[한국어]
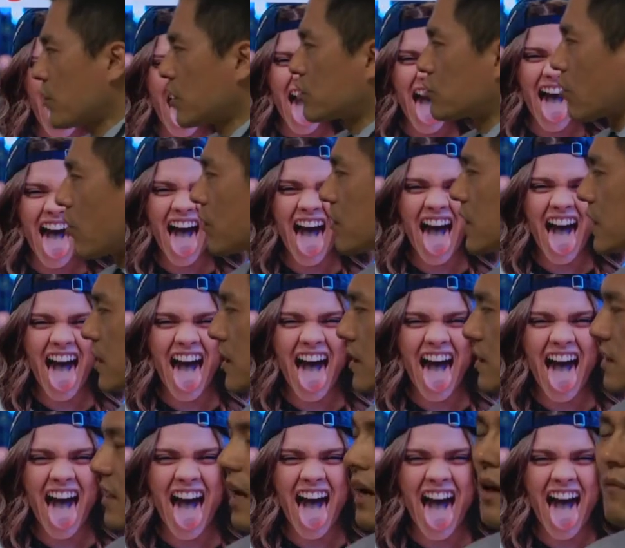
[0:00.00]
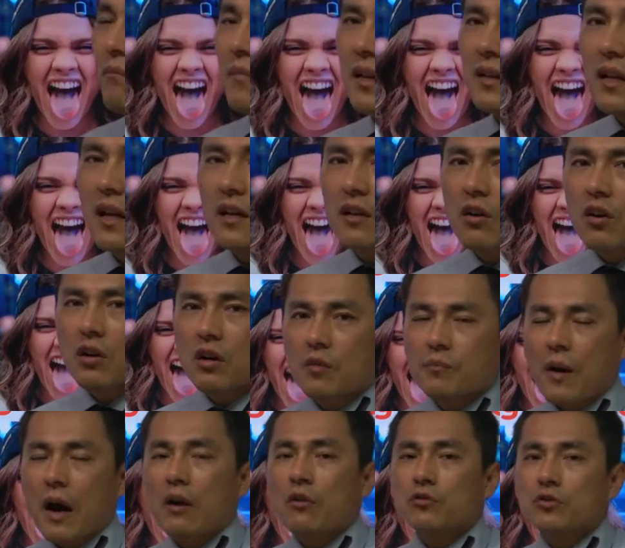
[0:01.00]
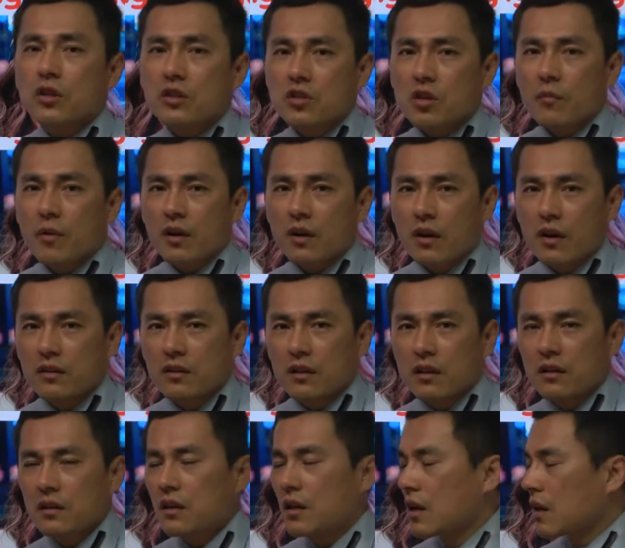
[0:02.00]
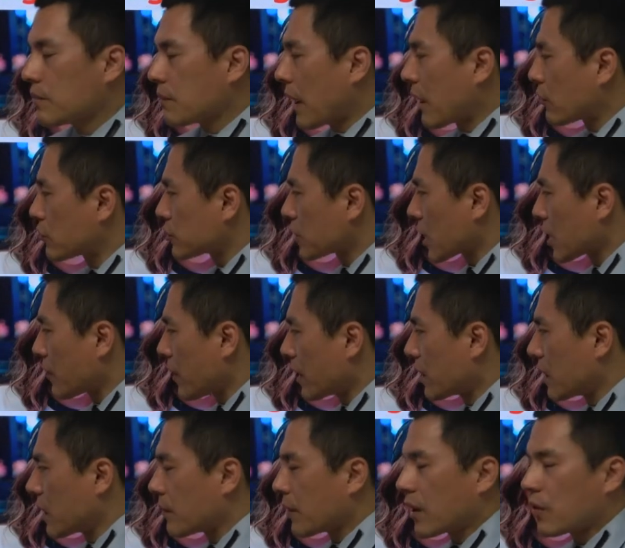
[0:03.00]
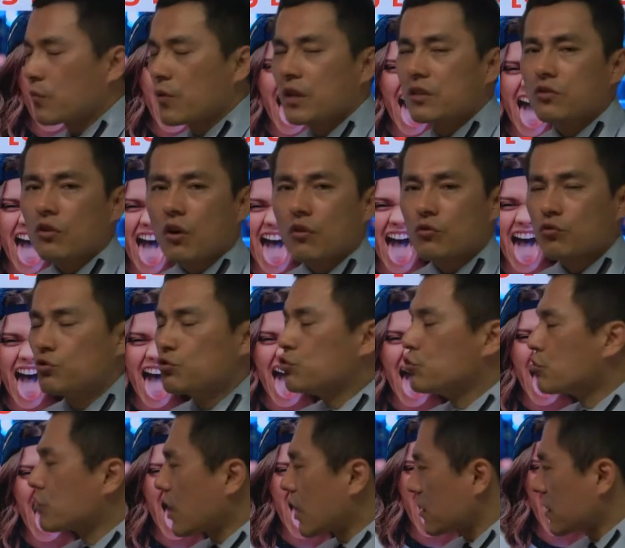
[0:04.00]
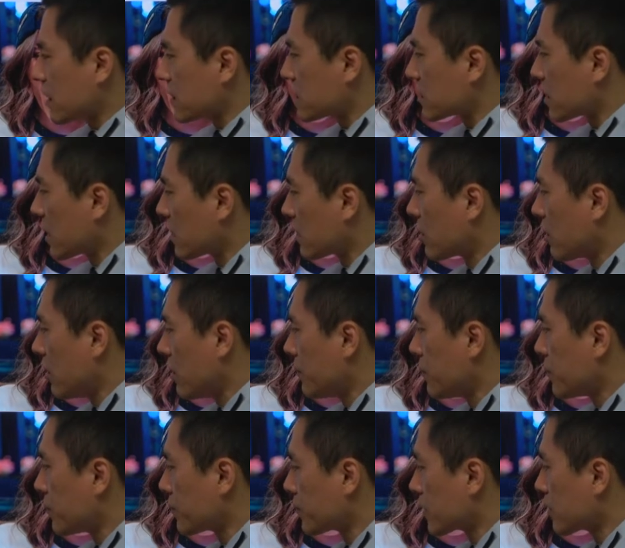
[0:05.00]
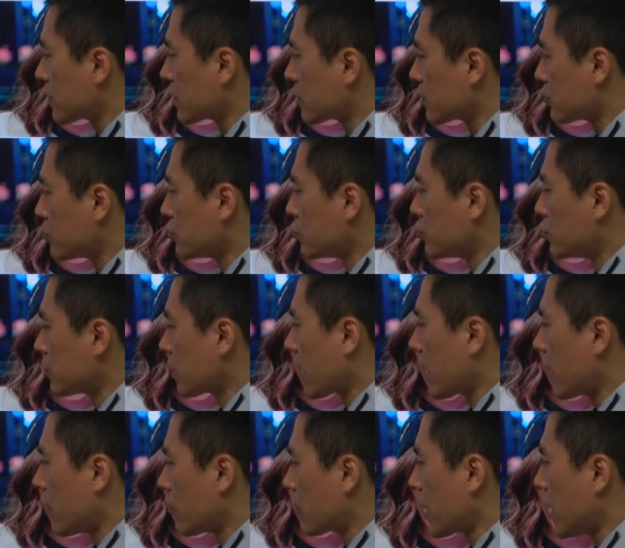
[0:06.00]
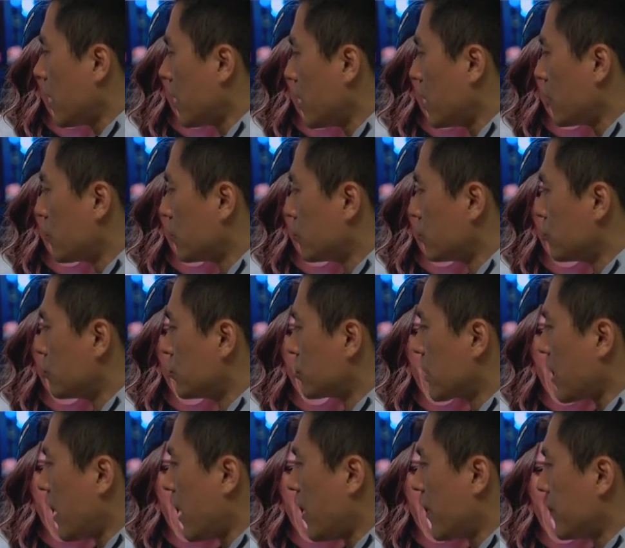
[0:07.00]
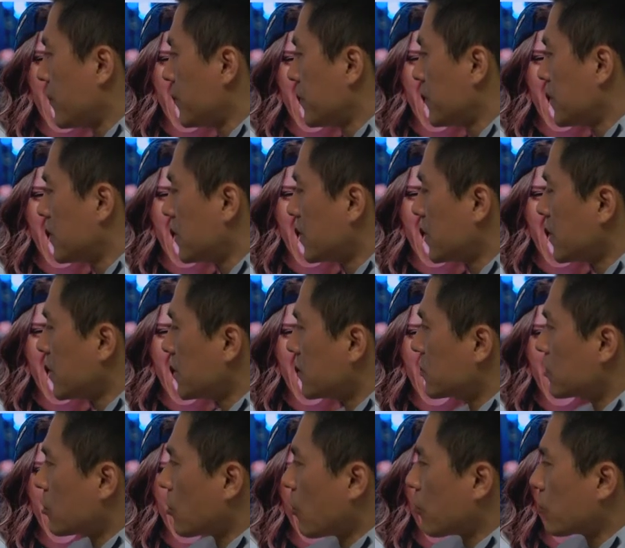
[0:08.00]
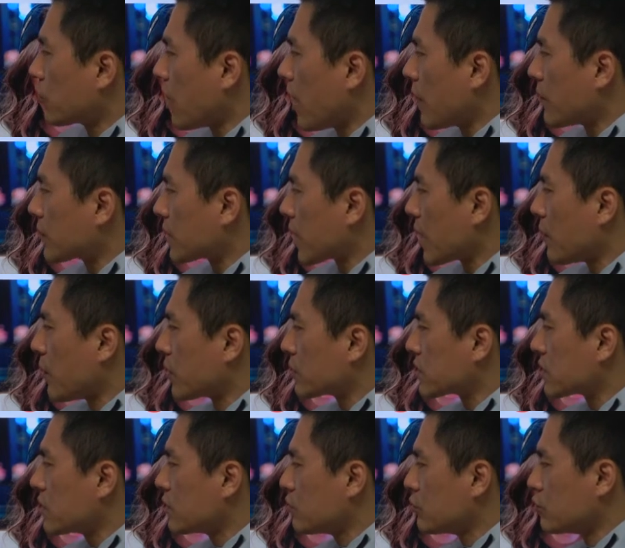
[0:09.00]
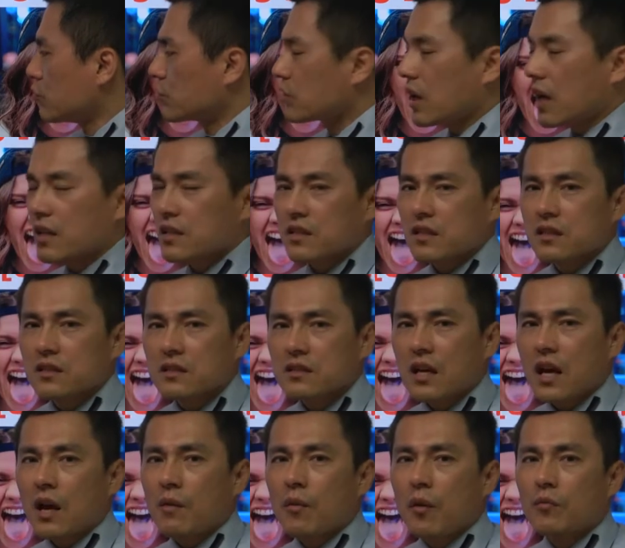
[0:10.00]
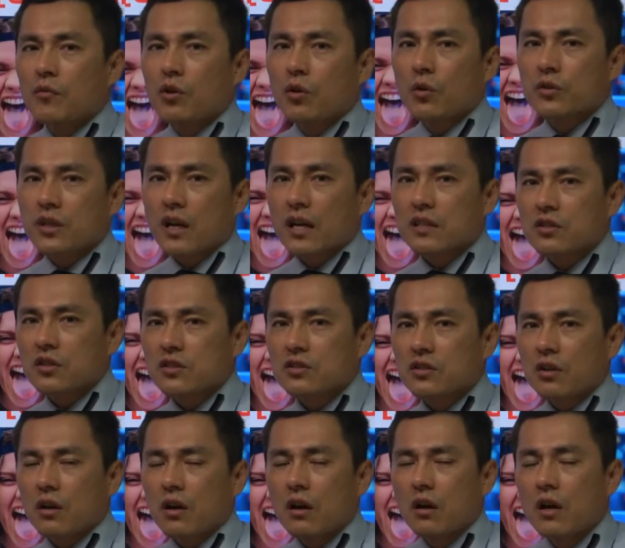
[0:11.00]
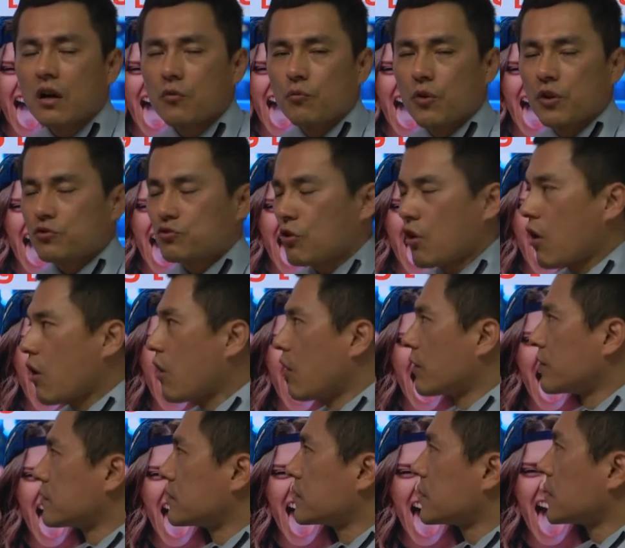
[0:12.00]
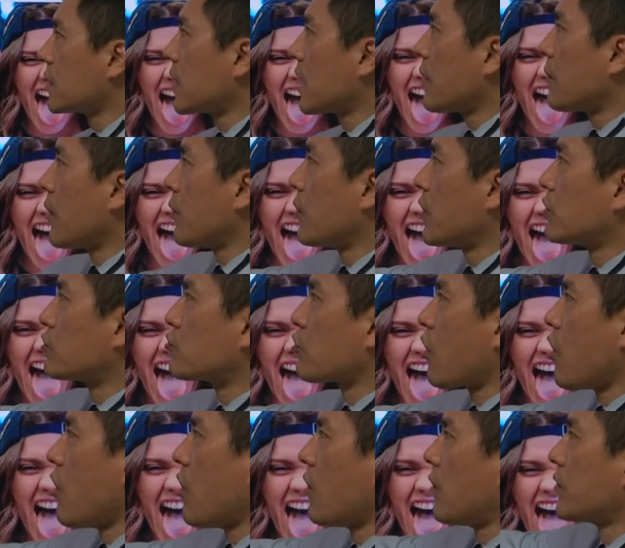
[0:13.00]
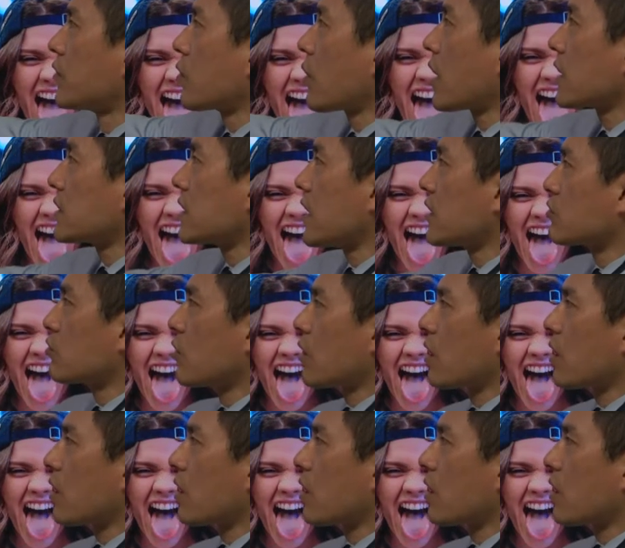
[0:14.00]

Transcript: withdrawn. 사람 만나는 꺼리는 건 방구석에 처박혀 있는, 방구석에만 해봐. withdrawn, 우울한이라는 뜻이야 이거. 우울한 해볼까? 우울한. 드론과 함께 뭐지? 우울하지. 사람 없는 곳에 가서 있어요. withdrawn. 해봐. withdrawn. 똑같아.